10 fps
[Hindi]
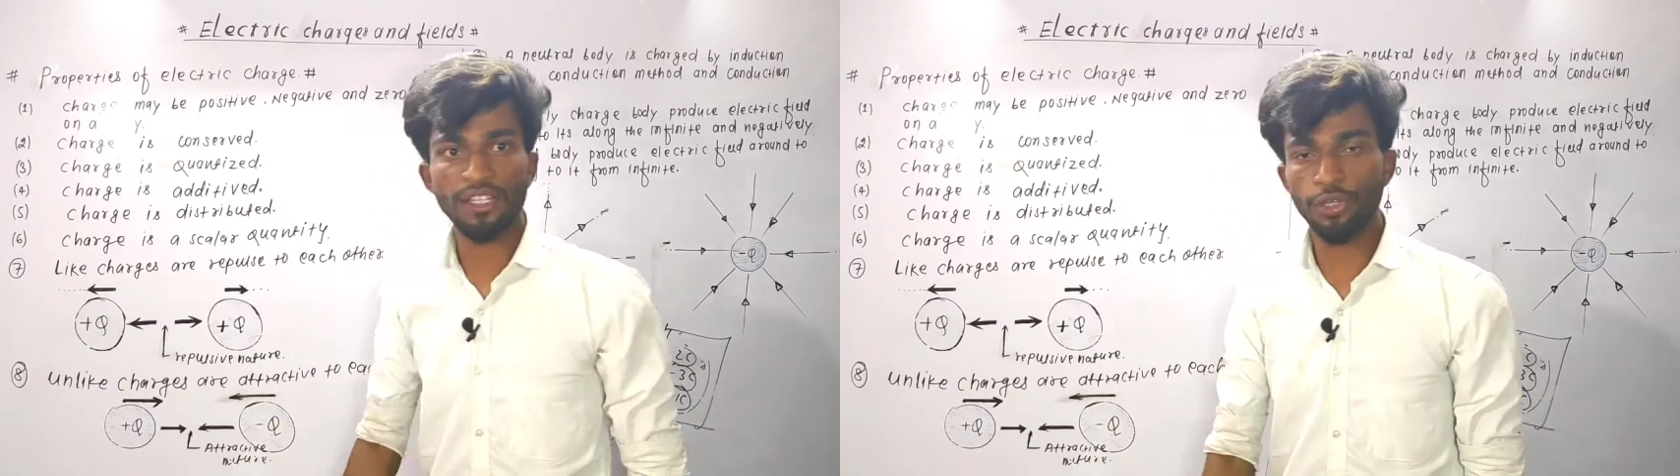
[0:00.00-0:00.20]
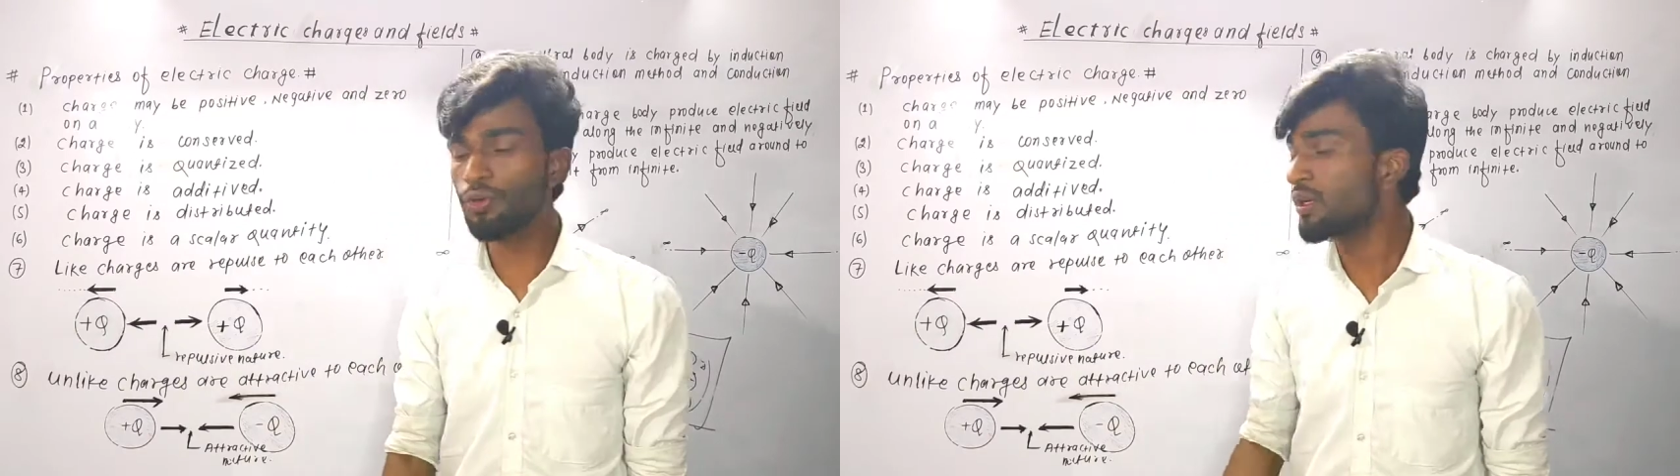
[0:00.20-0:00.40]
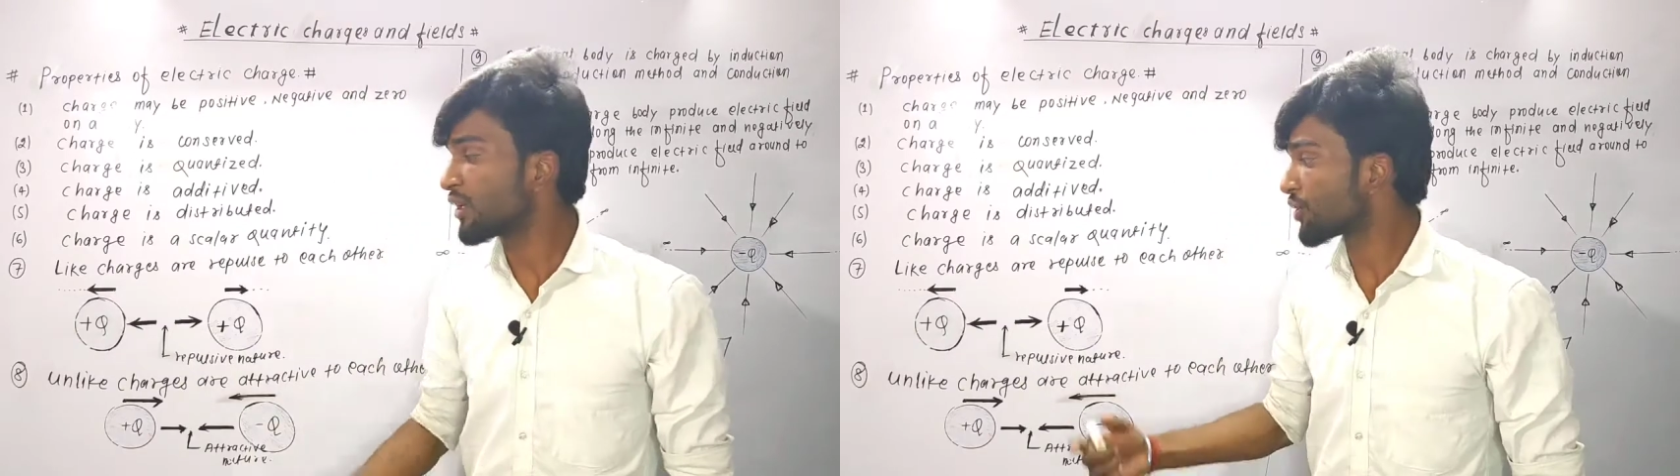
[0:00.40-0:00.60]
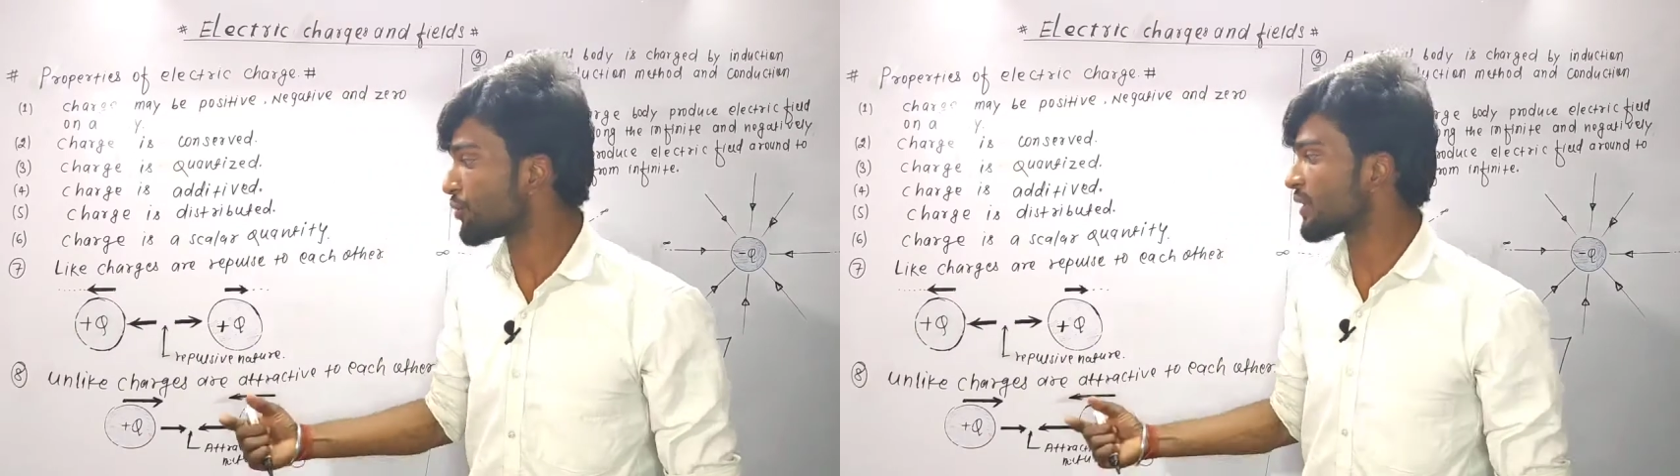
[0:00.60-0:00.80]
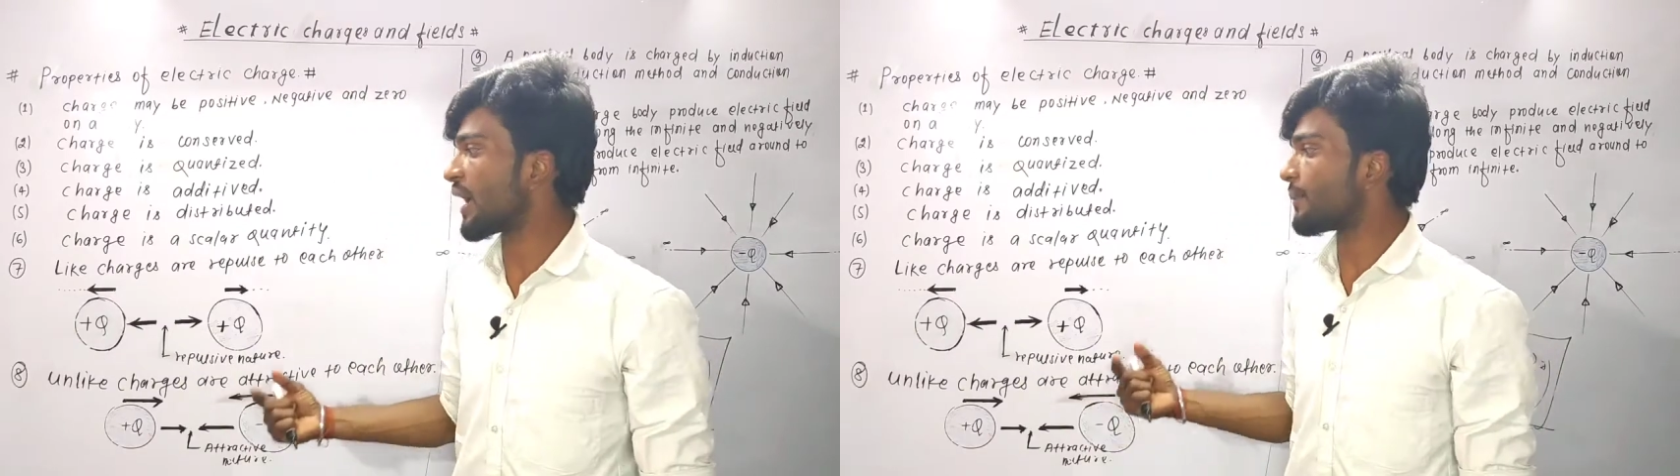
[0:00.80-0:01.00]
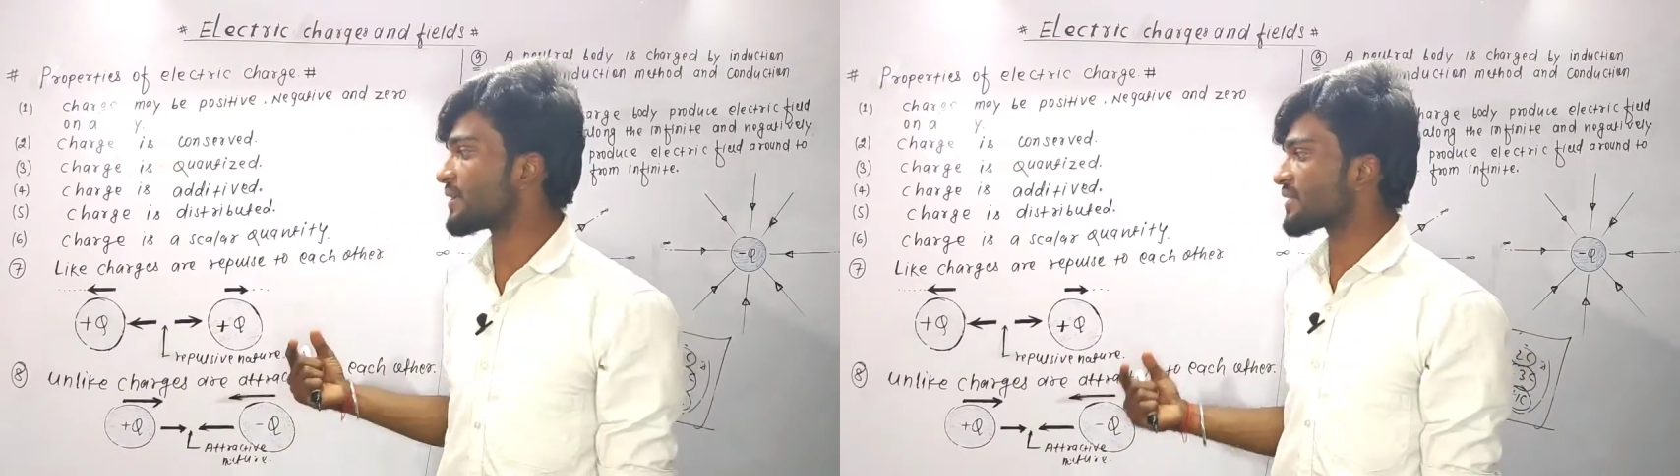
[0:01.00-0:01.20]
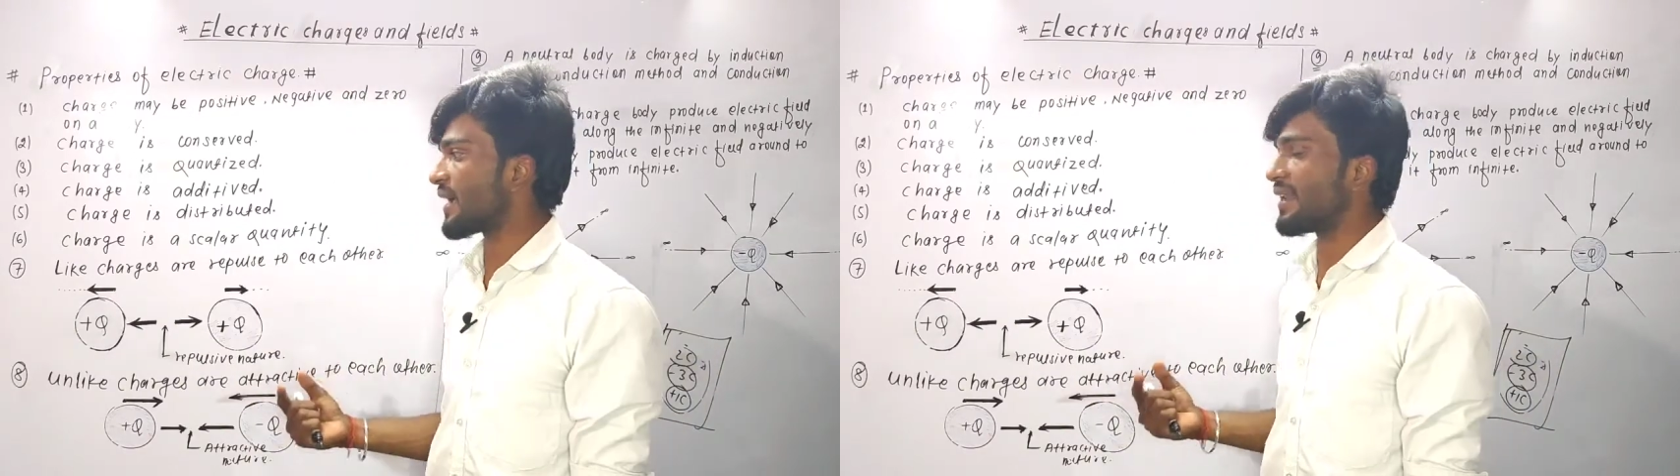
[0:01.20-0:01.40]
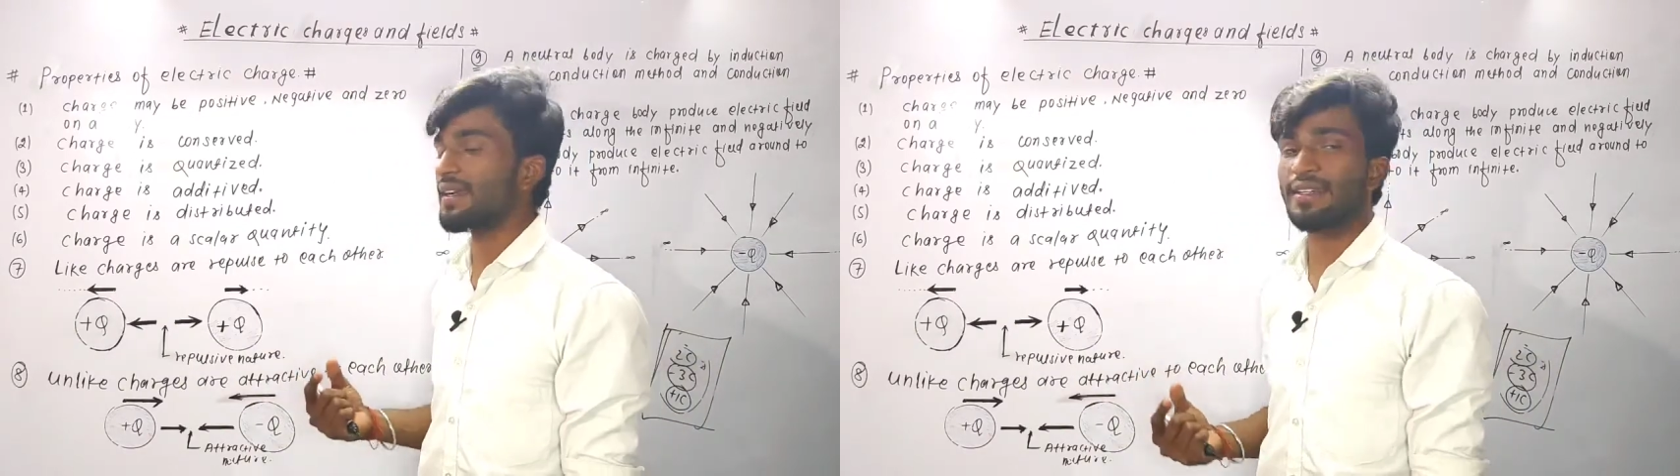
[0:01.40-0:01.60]
क्यों क्योंकि
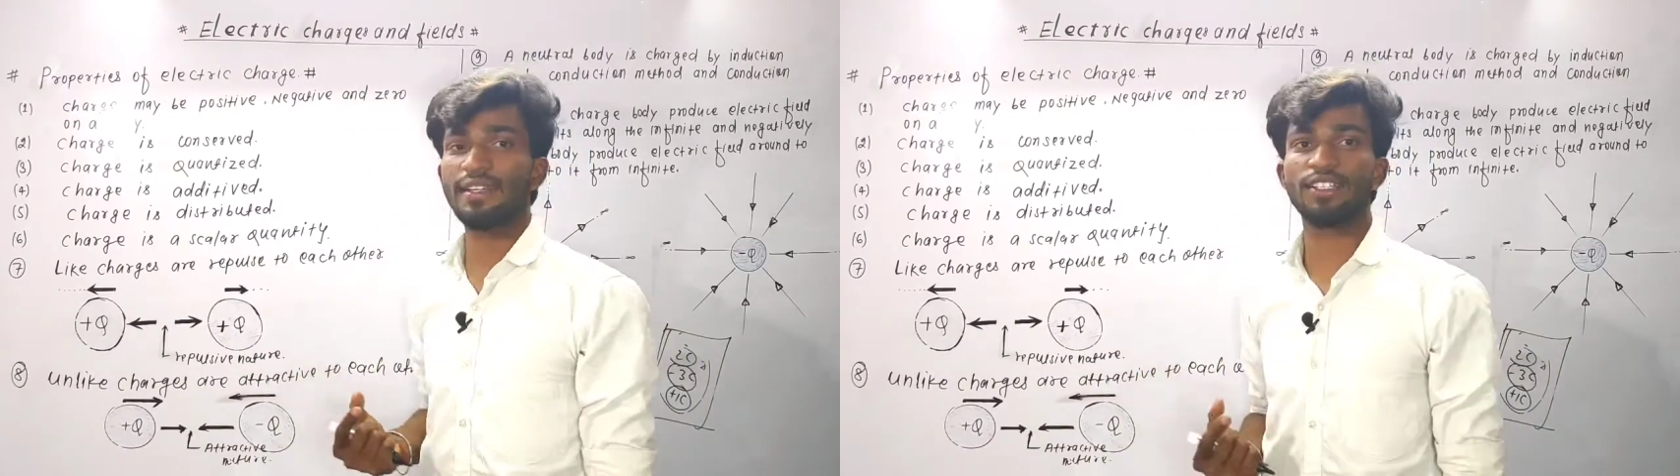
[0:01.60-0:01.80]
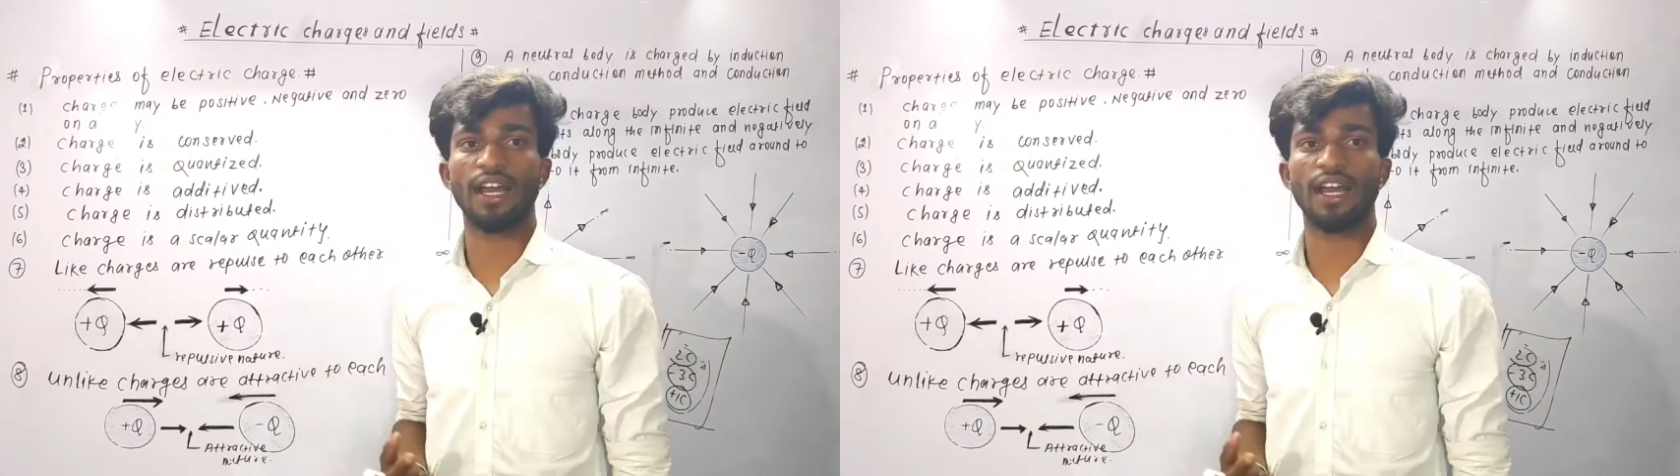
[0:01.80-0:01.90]
हमेशा इलेक्ट्रिक